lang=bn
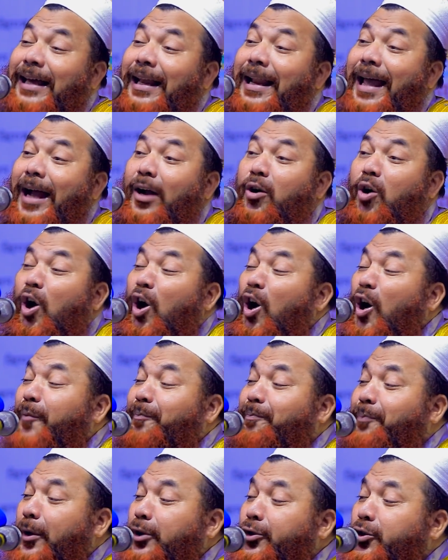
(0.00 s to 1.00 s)
তালা এখন
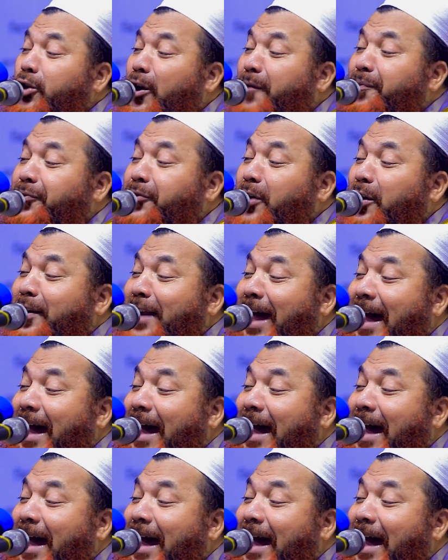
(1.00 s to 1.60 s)
পর্যন্ত